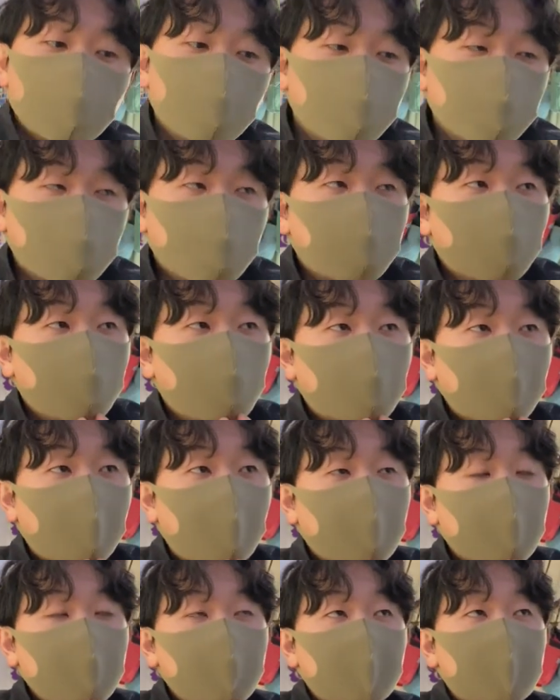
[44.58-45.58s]
いうところ
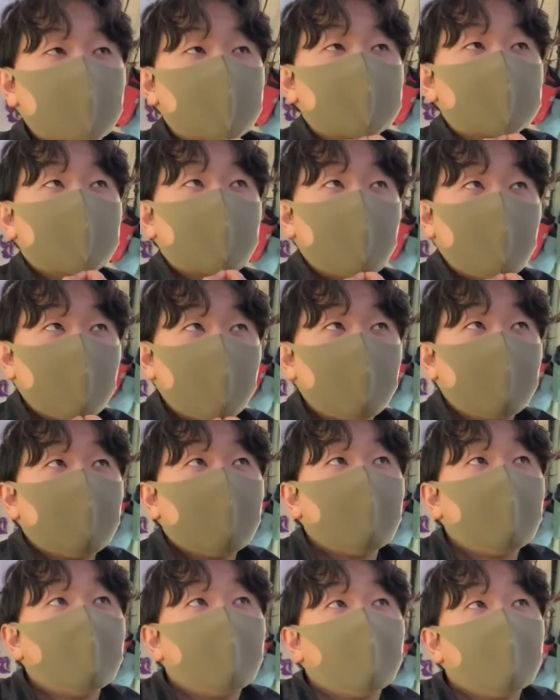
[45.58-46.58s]
がありまして、
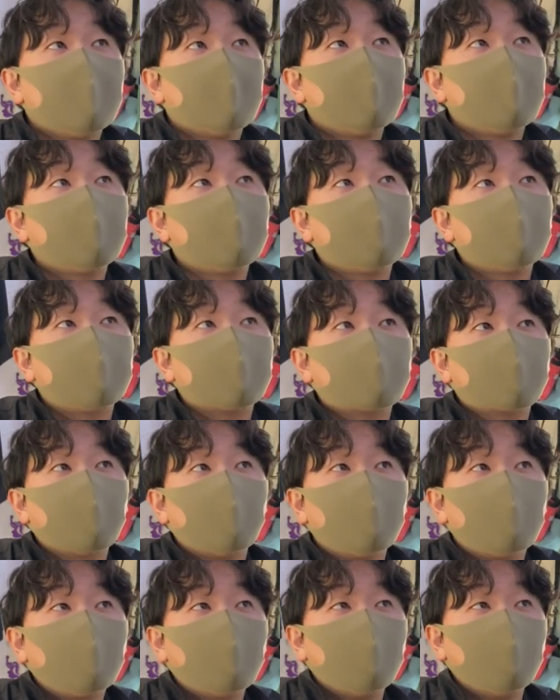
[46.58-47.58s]
えー、っ
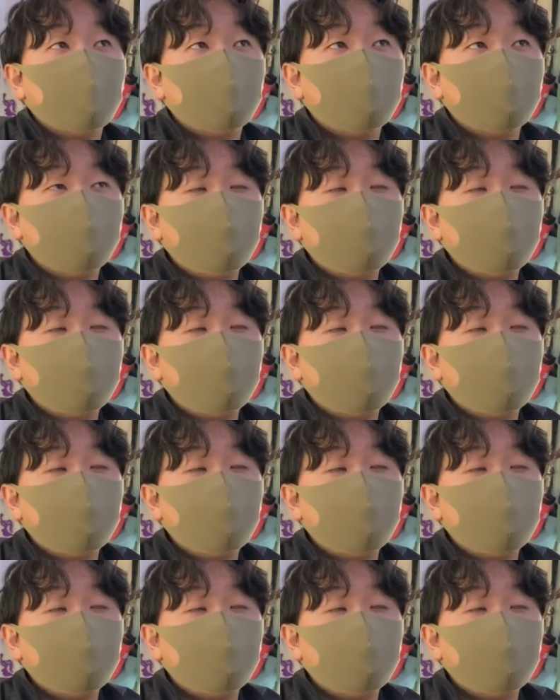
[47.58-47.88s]
と、